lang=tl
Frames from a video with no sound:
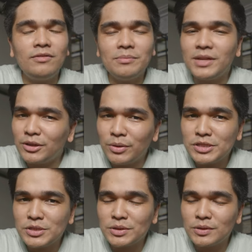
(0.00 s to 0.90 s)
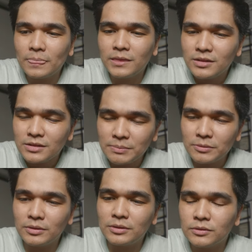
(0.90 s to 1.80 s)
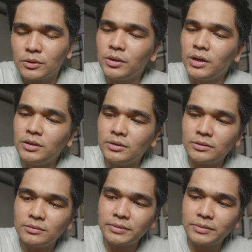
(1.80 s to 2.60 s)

From that question, naisip ko, o nga ano,